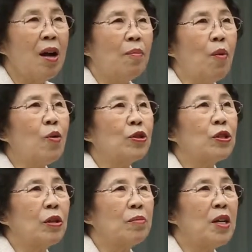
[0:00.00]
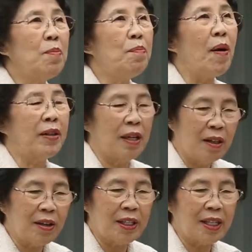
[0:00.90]
목숨을
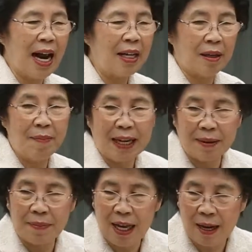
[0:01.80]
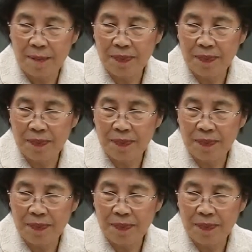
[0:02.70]
버리는 것이다. 그 말입니다.